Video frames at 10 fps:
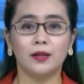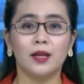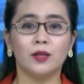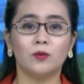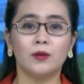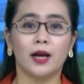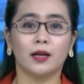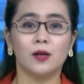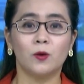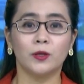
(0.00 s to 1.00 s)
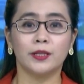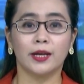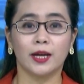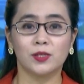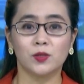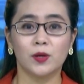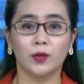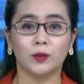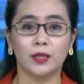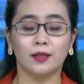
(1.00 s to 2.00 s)
Đây cũng là cơ hội để ngành du
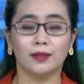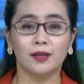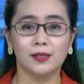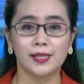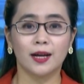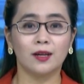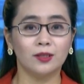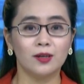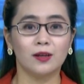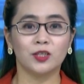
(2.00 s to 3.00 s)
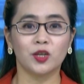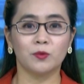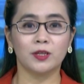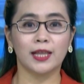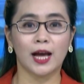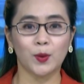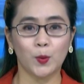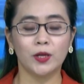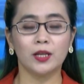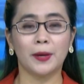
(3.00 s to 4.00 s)
lịch của tỉnh khởi sắc ấn tượng trong những tháng
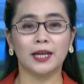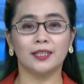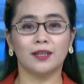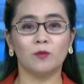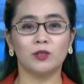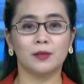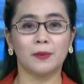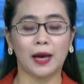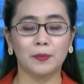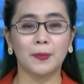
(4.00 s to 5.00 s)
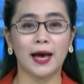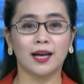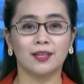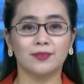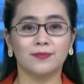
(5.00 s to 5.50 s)
cuối năm 2023.